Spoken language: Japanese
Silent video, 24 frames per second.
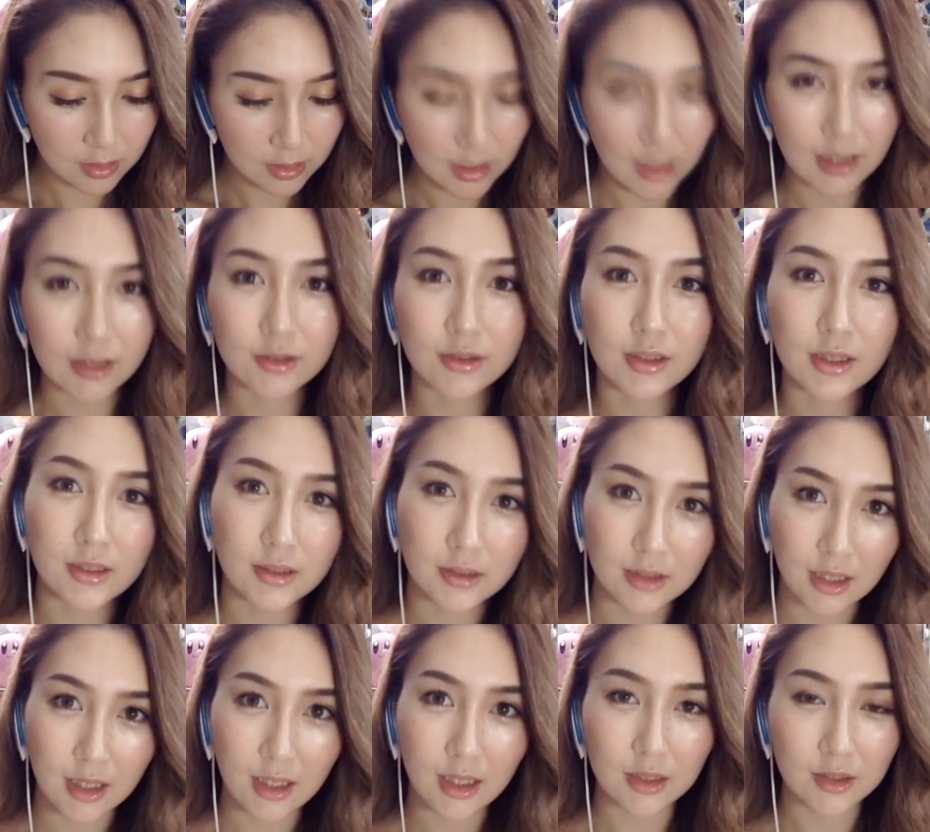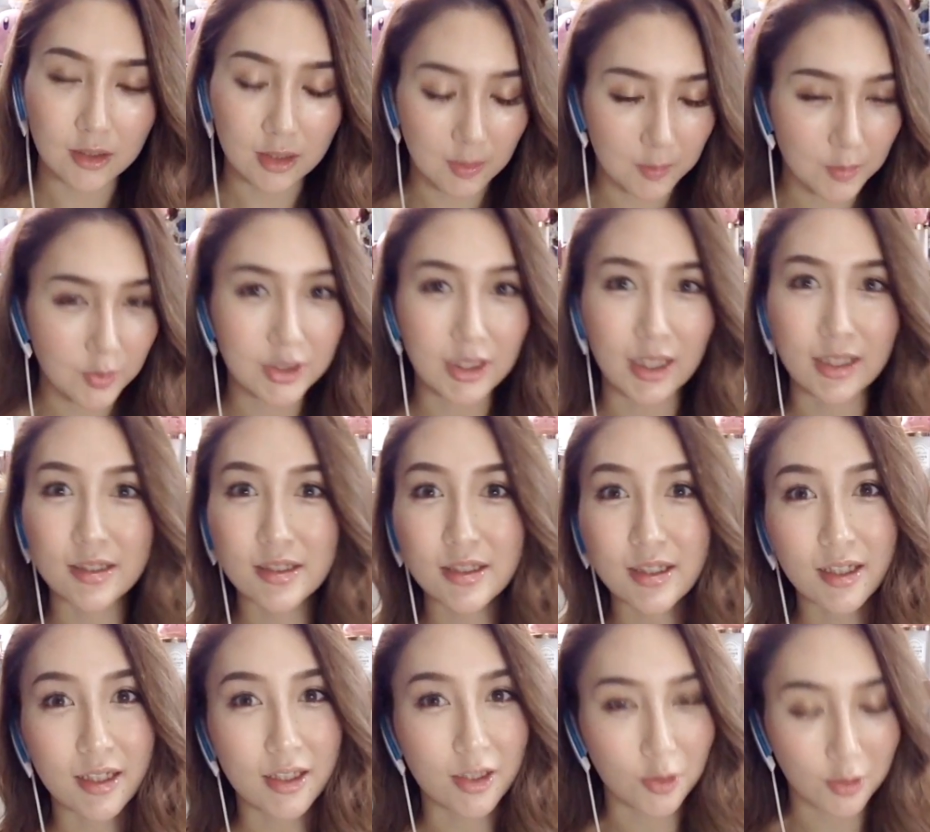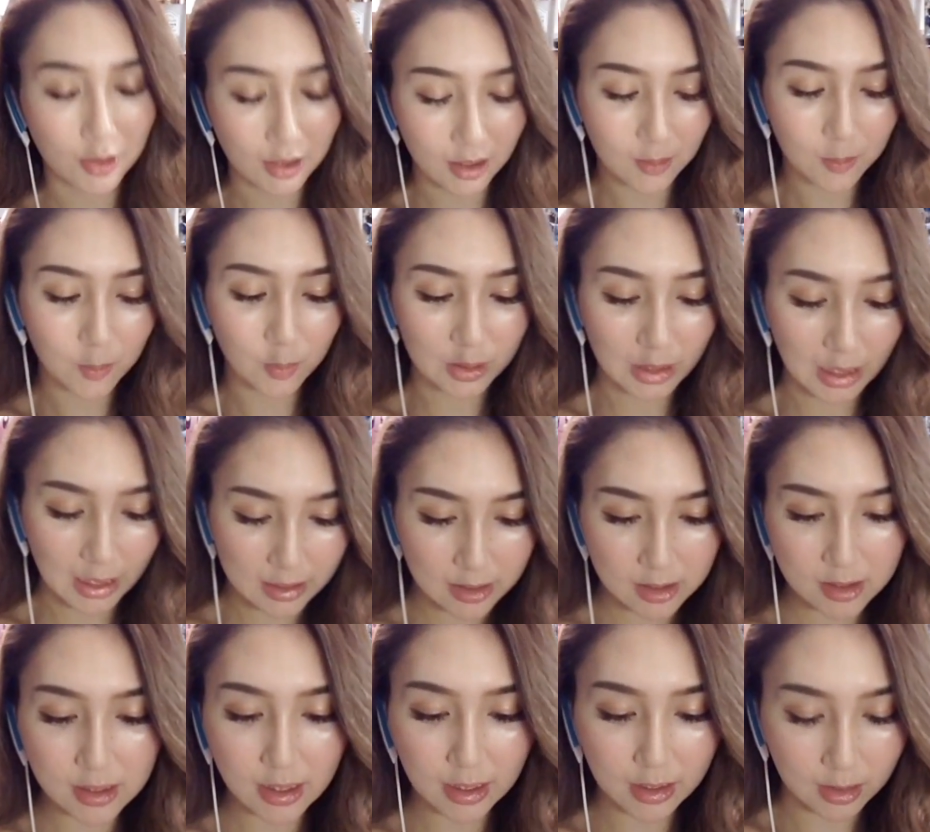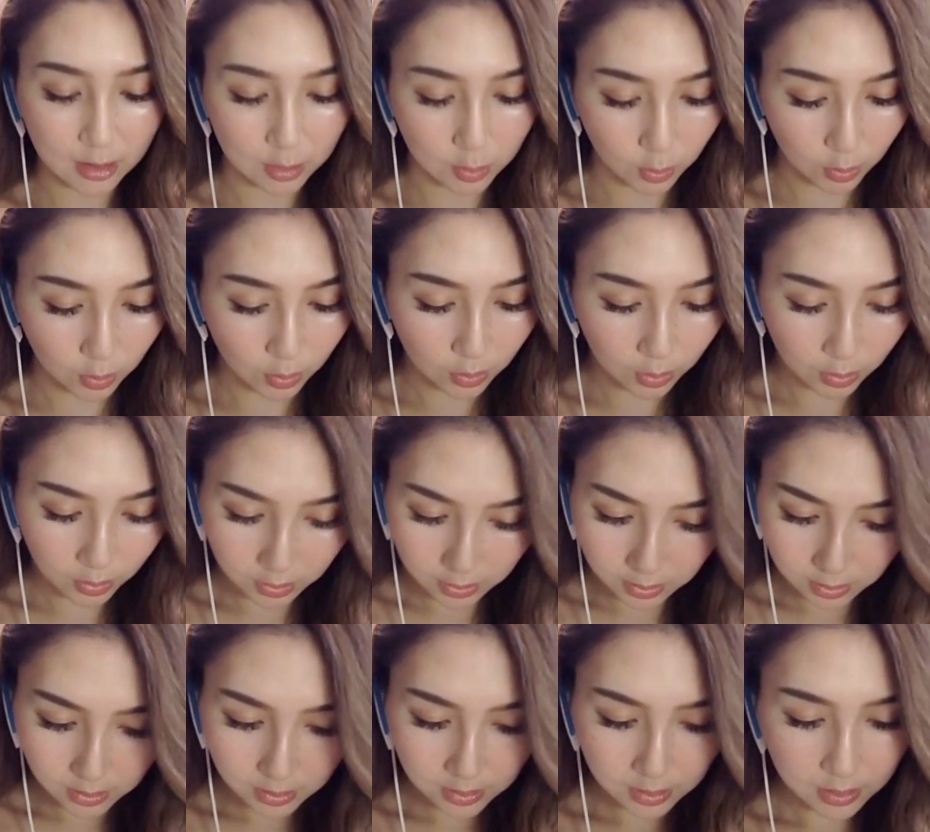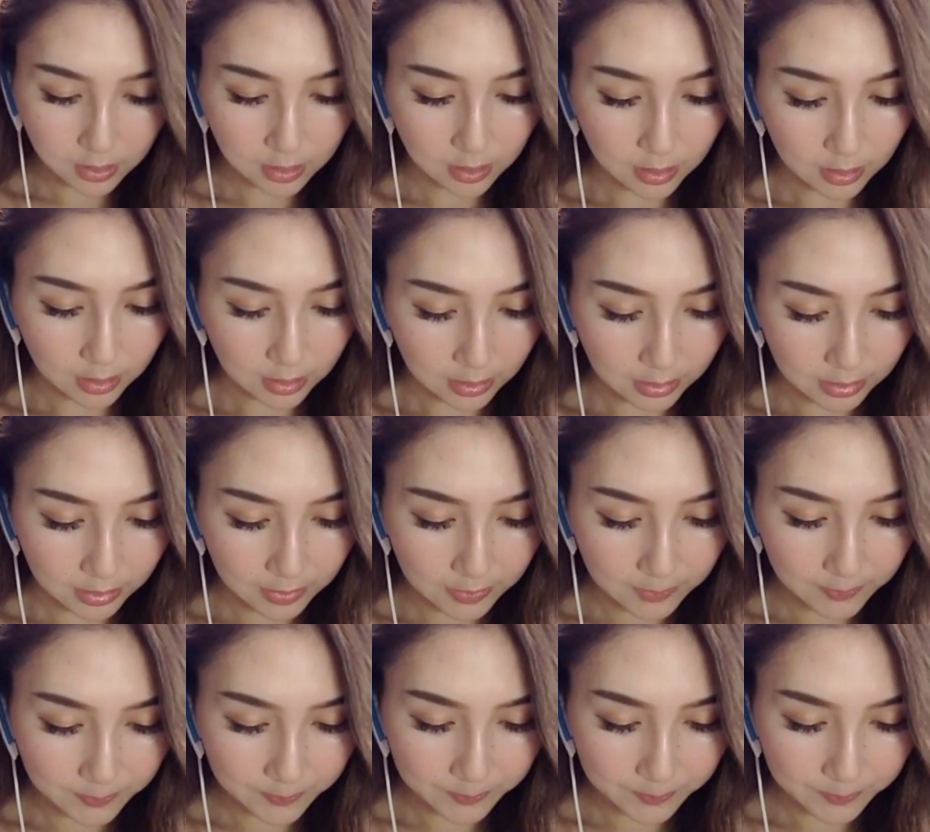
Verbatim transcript: 春ですね。つかもう夏だけどね。もう夏だけど。はい。